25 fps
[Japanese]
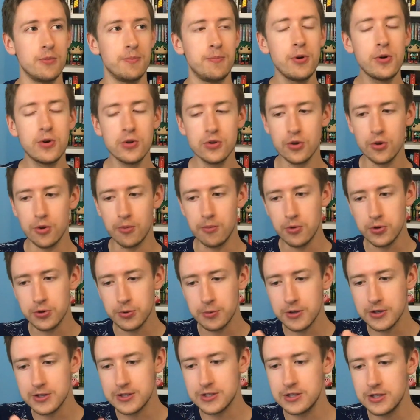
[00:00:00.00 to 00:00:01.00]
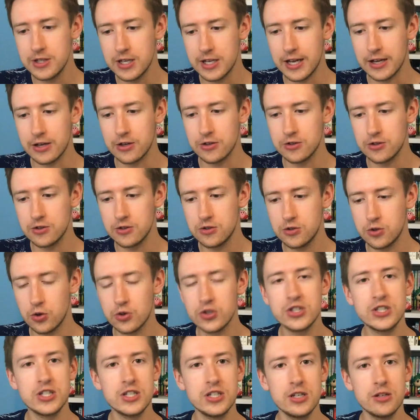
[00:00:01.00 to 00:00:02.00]
僕のもともと住んでた
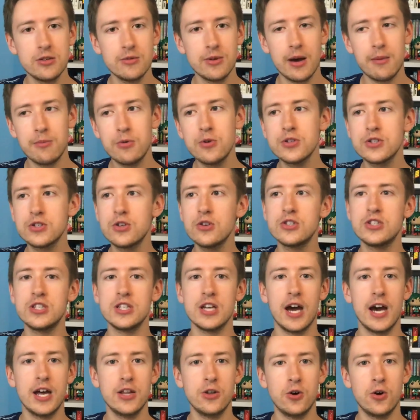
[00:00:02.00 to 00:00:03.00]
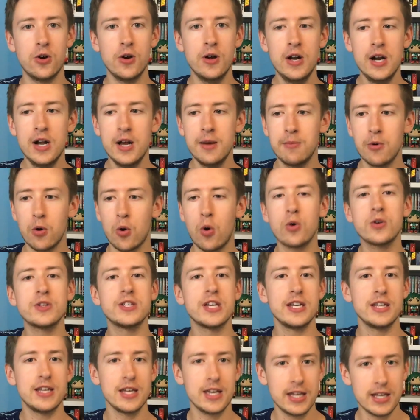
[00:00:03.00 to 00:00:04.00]
年はもう少しもう国
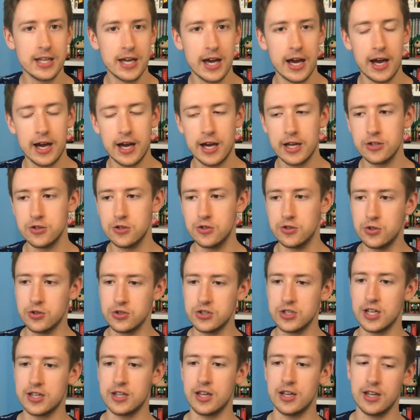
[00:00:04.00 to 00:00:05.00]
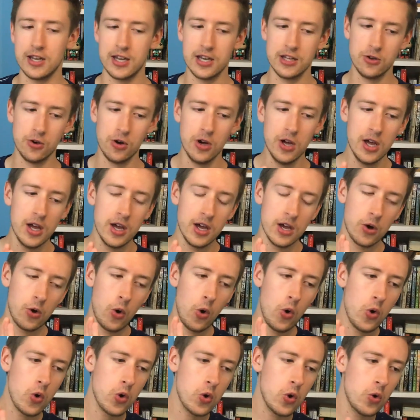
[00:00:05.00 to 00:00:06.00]
際的な年だったんだけど、
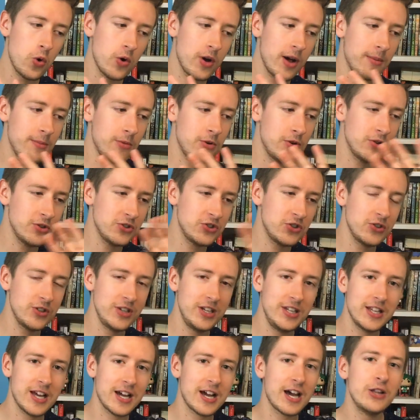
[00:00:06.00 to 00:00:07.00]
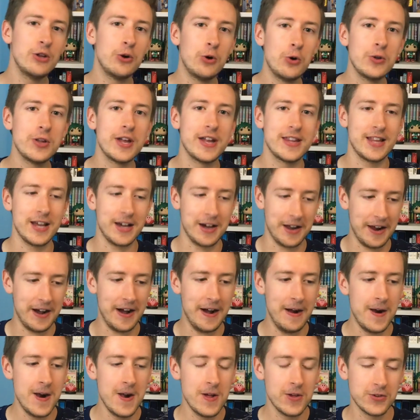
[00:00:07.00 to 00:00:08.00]
高校がもうちょい田舎の方だったか
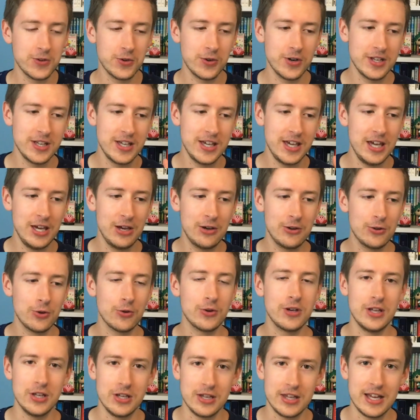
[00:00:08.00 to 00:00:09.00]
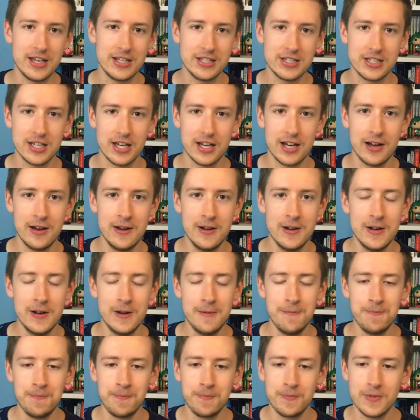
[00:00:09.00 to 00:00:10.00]
ら、それに行く時に電車、
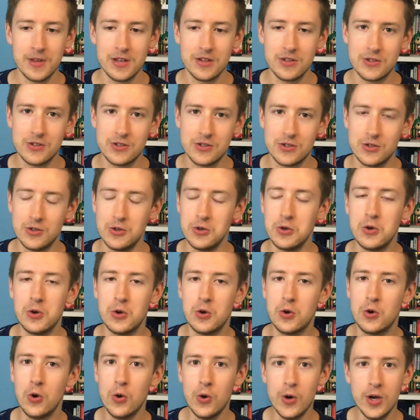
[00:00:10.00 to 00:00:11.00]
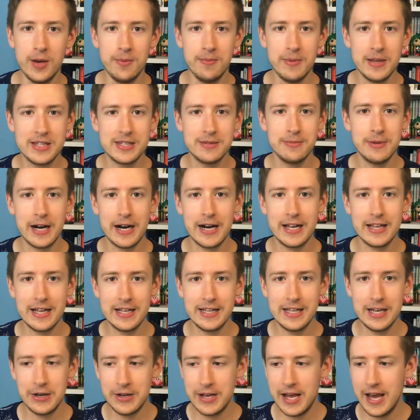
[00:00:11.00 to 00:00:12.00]
すっごい見つめられた
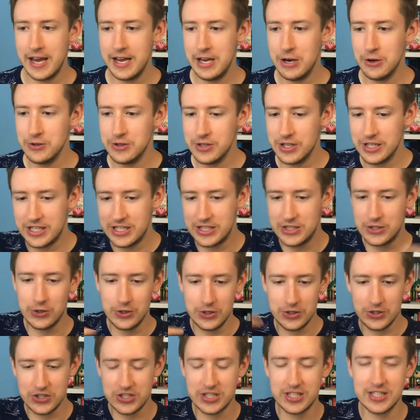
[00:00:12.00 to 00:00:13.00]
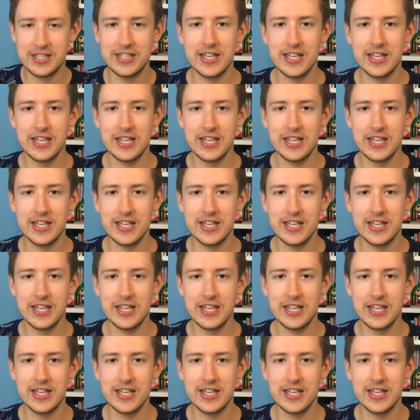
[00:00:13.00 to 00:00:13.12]
んだよね。いろんな人の視